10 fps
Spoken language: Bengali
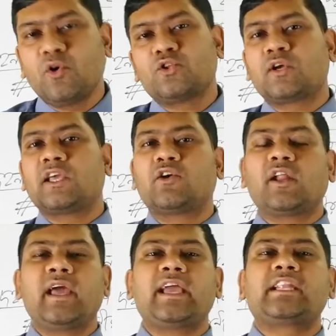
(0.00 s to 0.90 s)
মূলত কি
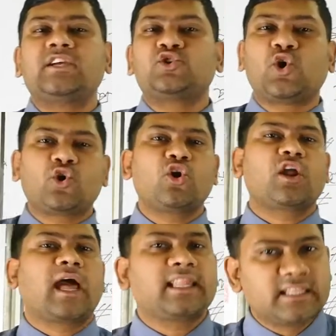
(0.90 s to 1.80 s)
করে একটি সরল
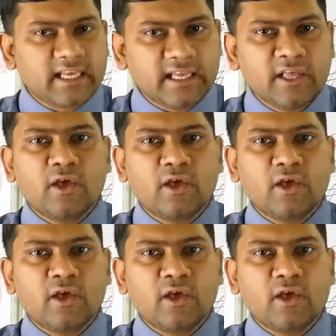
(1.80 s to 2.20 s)
খাদ্যে